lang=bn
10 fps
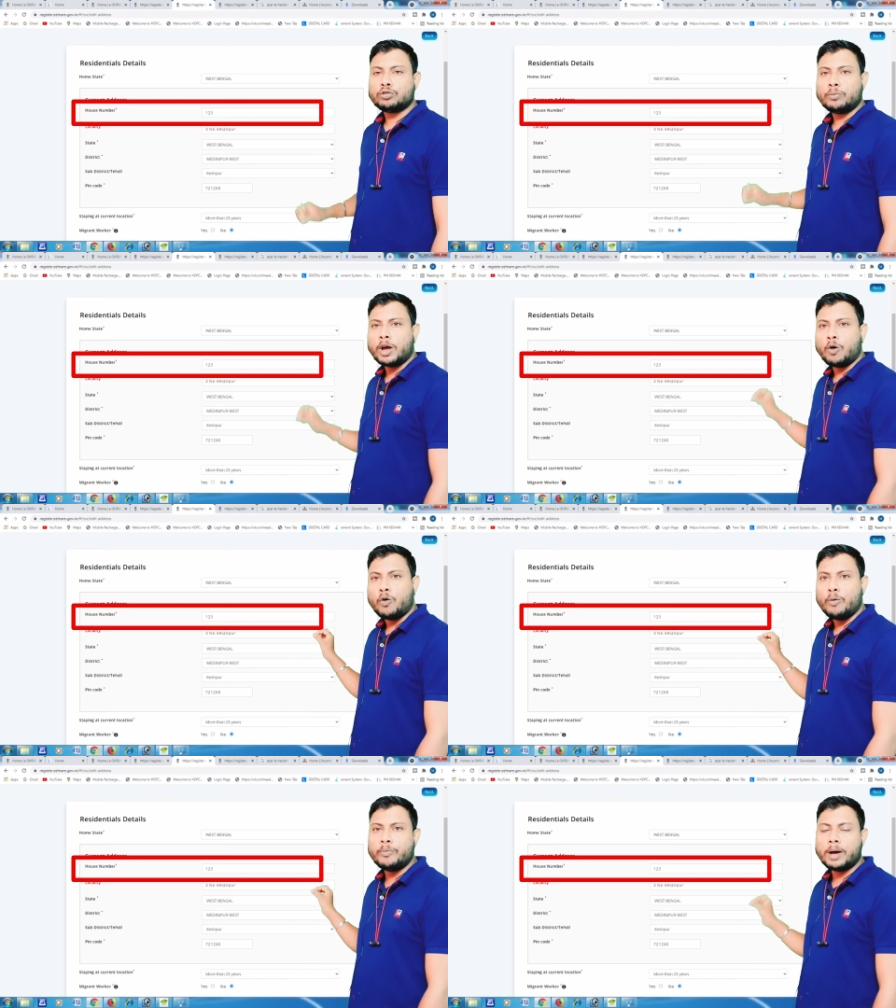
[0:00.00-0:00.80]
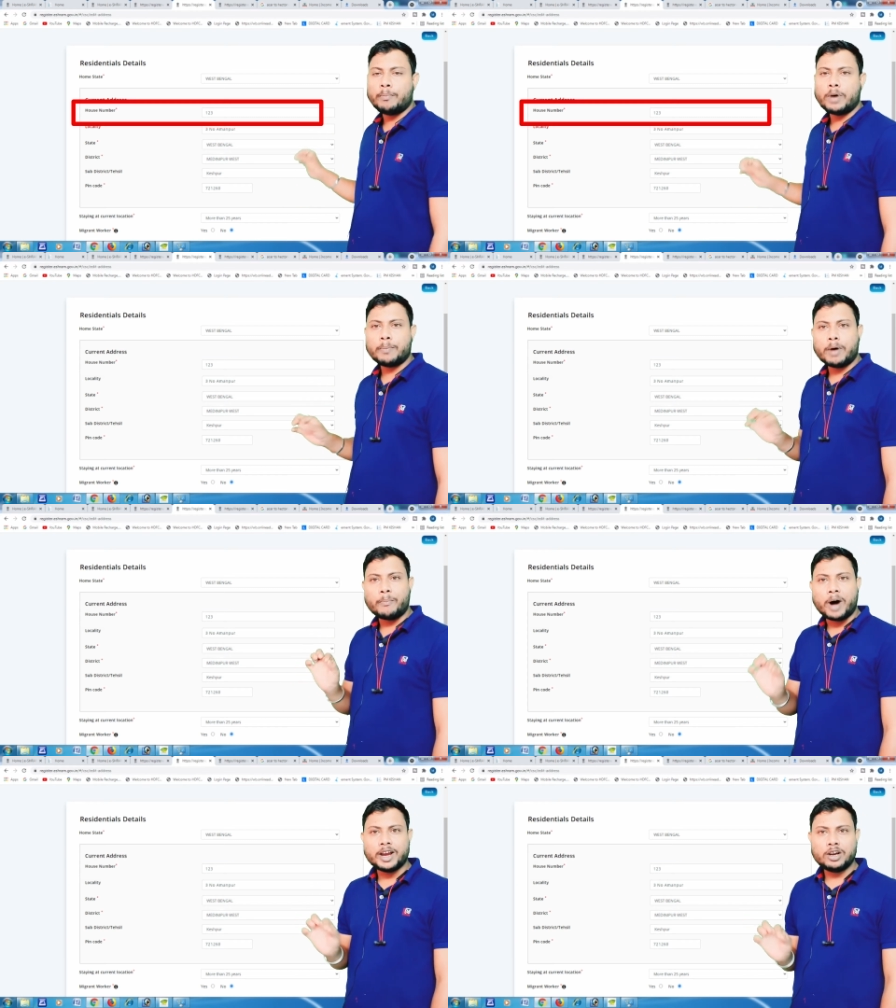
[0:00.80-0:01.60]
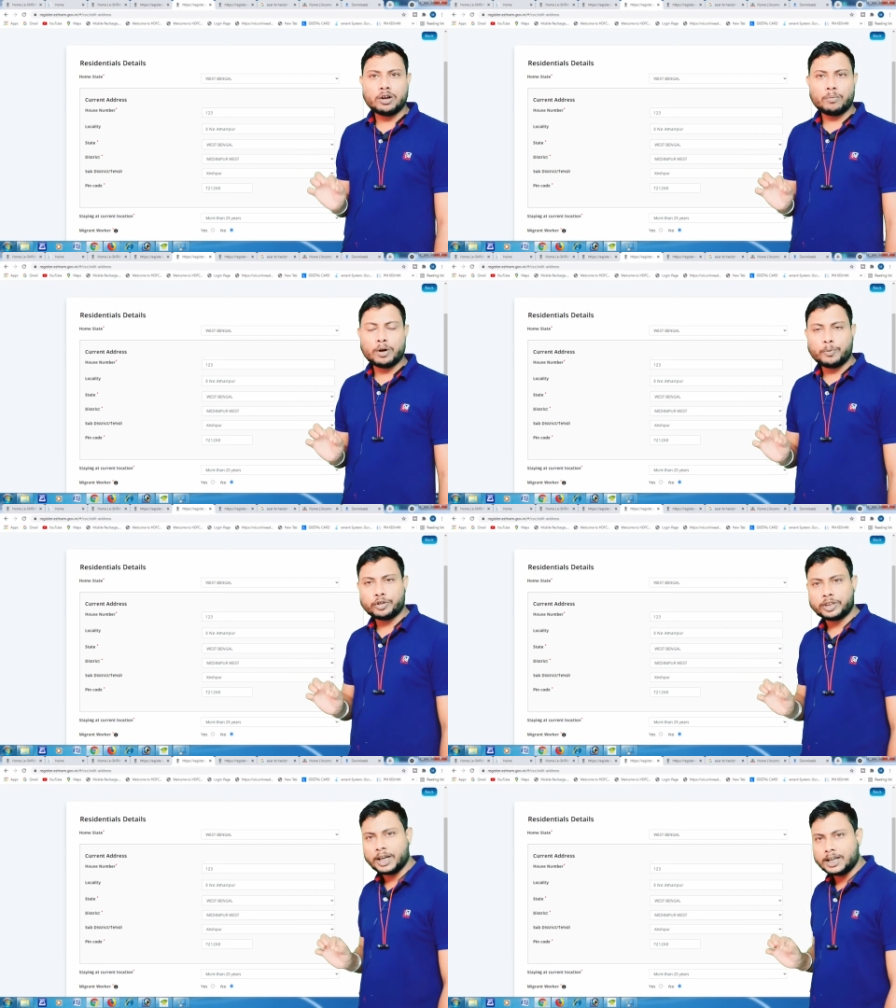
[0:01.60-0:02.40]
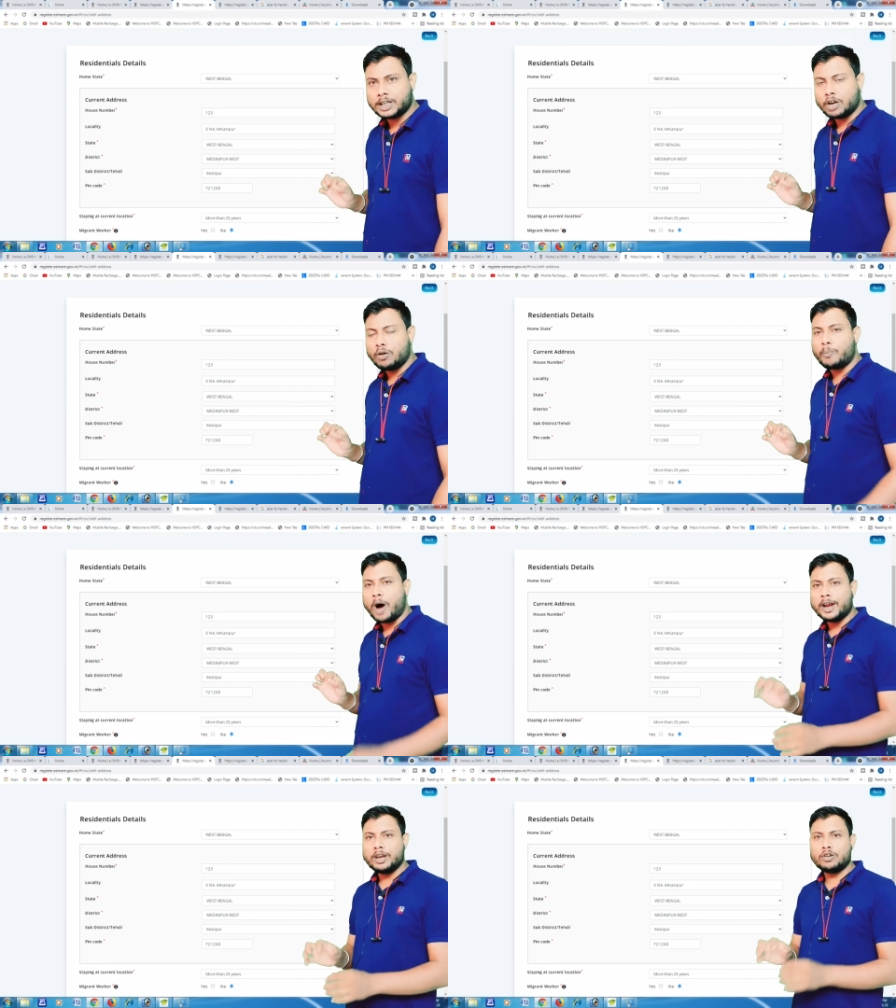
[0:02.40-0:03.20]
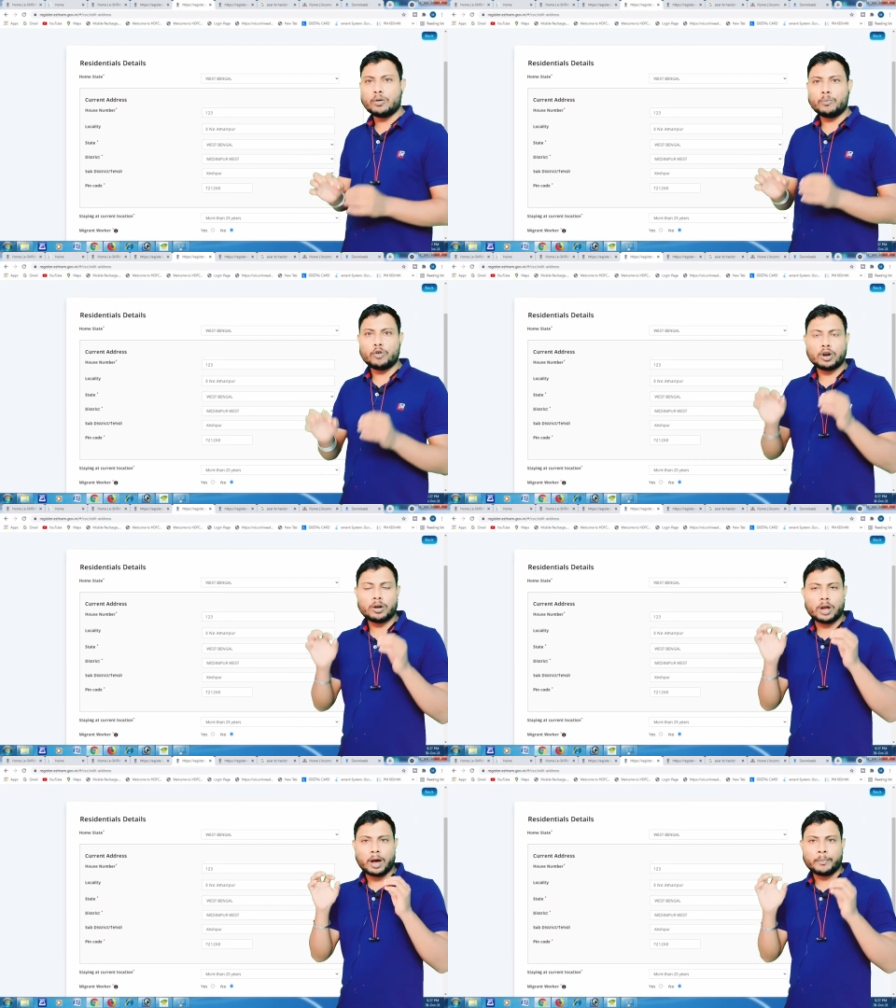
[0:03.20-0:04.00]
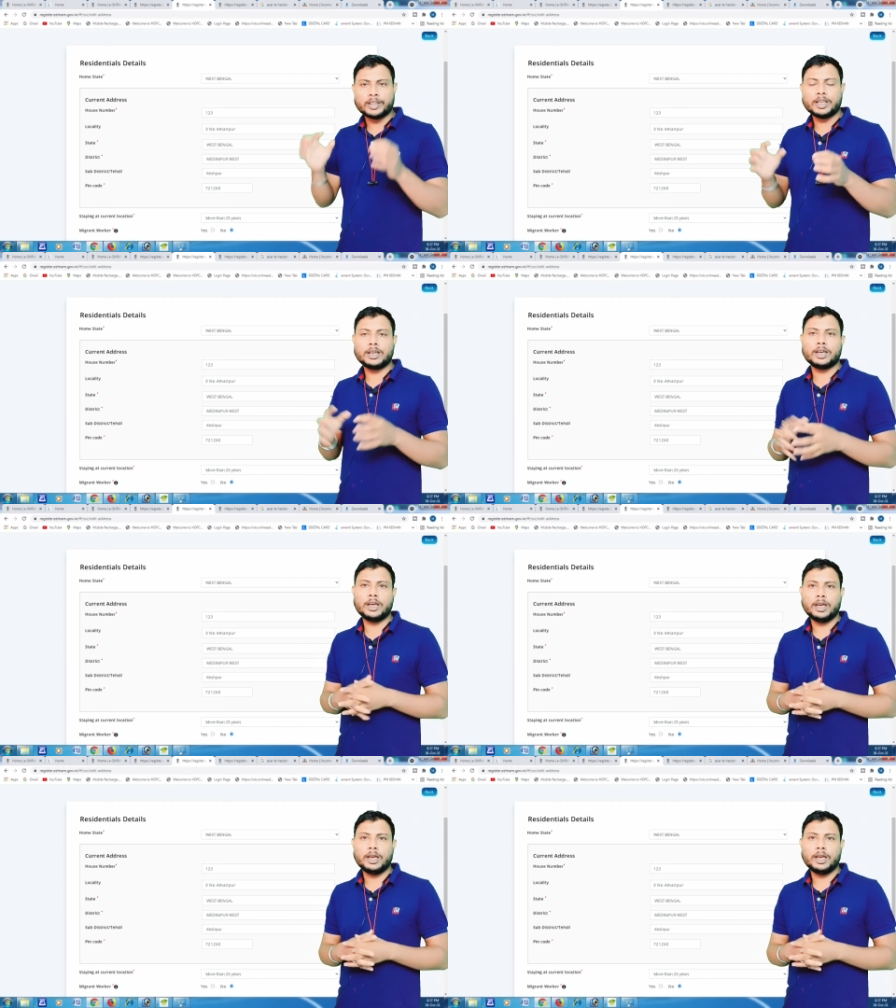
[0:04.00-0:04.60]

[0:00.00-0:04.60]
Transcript: তোমরা হোম নাম্বার বা বাড়ির নম্বর প্রত্যেকেই জানো বাড়ির নম্বর আমাদেরকে